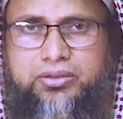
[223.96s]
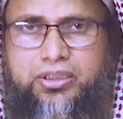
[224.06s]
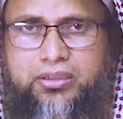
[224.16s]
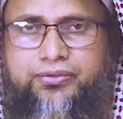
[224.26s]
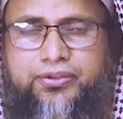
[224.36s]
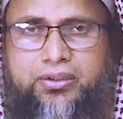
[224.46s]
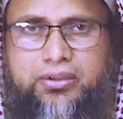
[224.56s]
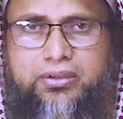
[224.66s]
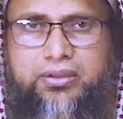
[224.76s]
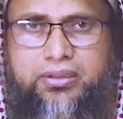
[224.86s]
জাফর
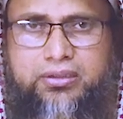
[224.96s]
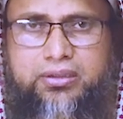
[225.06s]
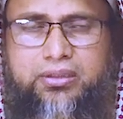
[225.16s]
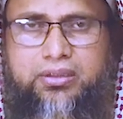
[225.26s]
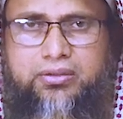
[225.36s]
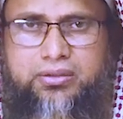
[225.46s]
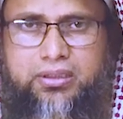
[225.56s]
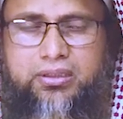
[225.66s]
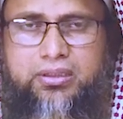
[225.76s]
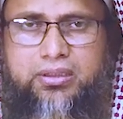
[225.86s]
রদি আল্লাহ
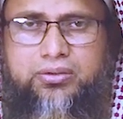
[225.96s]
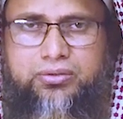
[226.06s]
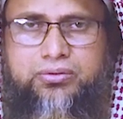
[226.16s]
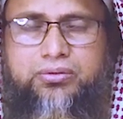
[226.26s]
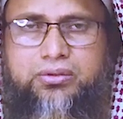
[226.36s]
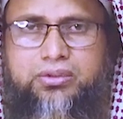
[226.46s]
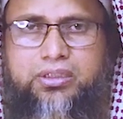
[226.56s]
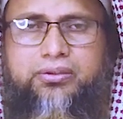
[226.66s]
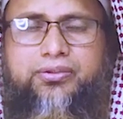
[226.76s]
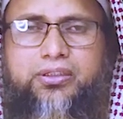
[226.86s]
তালা আনহু
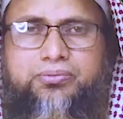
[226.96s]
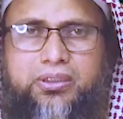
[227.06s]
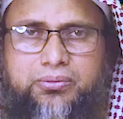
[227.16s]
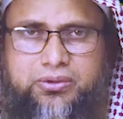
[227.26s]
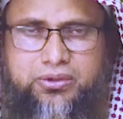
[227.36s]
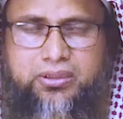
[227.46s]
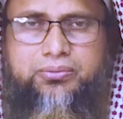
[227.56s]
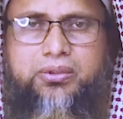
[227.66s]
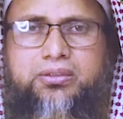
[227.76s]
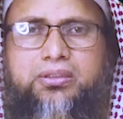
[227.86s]
জাফর ইবনে আবি
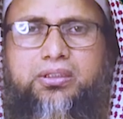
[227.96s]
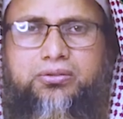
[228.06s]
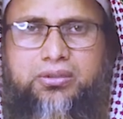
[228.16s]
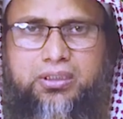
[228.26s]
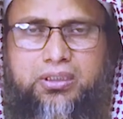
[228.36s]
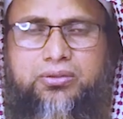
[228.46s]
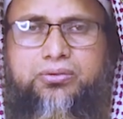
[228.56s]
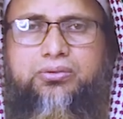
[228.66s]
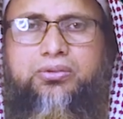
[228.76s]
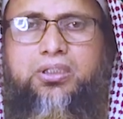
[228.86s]
তালিব রদি আল্লাহ তালা
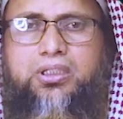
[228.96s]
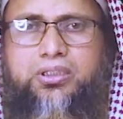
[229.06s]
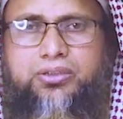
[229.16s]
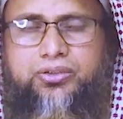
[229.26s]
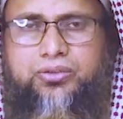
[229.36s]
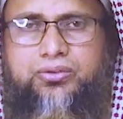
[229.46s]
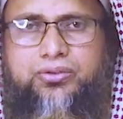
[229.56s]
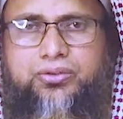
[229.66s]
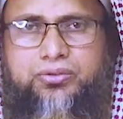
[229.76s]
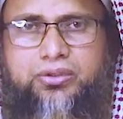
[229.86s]
আনহু যখন
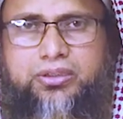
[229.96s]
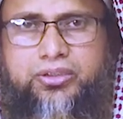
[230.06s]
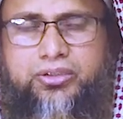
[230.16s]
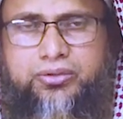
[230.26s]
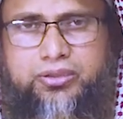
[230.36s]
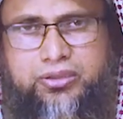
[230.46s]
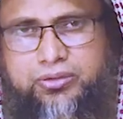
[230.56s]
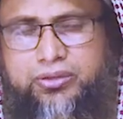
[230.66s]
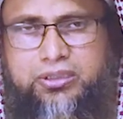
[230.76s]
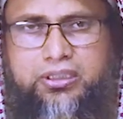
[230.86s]
যুদ্ধে শহীদ
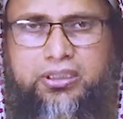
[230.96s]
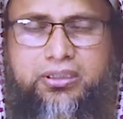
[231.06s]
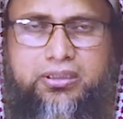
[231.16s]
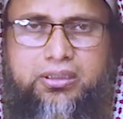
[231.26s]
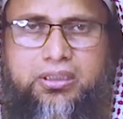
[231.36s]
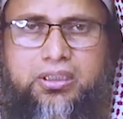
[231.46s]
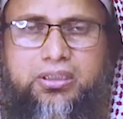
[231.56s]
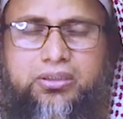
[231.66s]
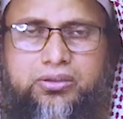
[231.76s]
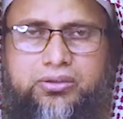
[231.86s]
হয়েছিলেন
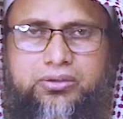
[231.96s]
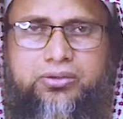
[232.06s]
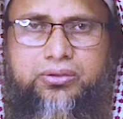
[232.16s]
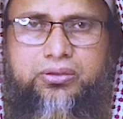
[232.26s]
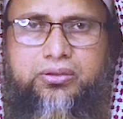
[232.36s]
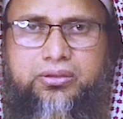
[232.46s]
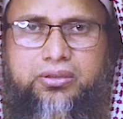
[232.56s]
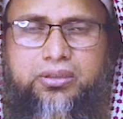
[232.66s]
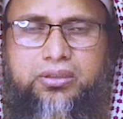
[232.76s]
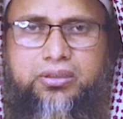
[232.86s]
তখন
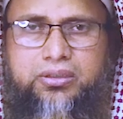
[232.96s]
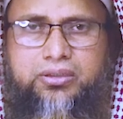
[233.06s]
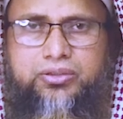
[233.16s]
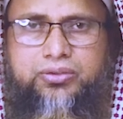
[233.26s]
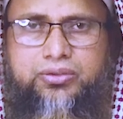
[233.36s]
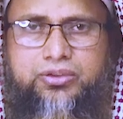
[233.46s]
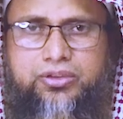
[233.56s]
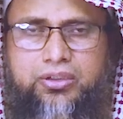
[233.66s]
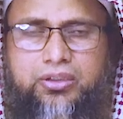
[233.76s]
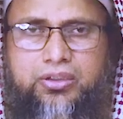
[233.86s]
রসুল
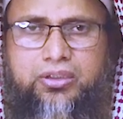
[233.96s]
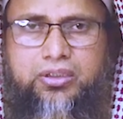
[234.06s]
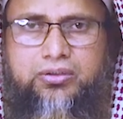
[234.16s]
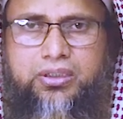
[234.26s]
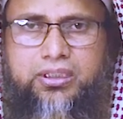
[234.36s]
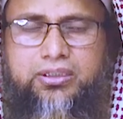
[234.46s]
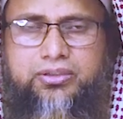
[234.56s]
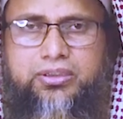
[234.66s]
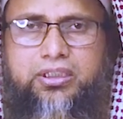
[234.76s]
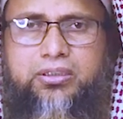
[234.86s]
সাল্লাহ
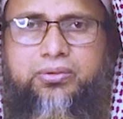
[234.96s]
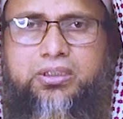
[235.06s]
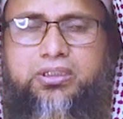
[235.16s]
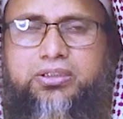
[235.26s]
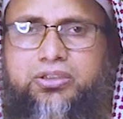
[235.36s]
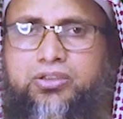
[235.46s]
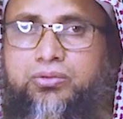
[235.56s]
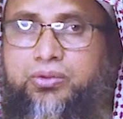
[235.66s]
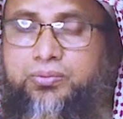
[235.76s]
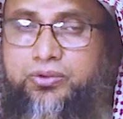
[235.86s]
আলিয়াল্লামের কাছে
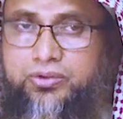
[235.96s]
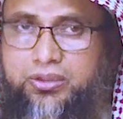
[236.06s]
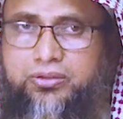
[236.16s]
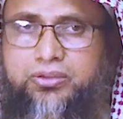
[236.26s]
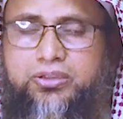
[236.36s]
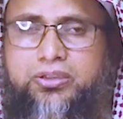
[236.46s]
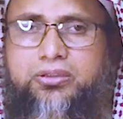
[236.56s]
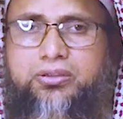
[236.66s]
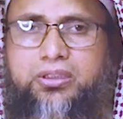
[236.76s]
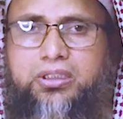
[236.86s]
খবর পৌঁছানো
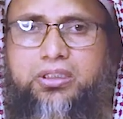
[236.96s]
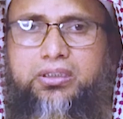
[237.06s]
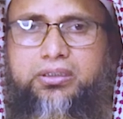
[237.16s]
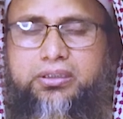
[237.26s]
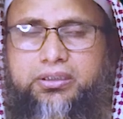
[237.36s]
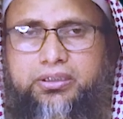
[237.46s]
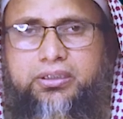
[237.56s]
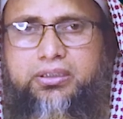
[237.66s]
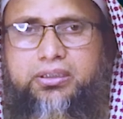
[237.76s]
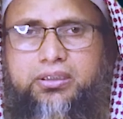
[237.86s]
হয়েছিল তিনি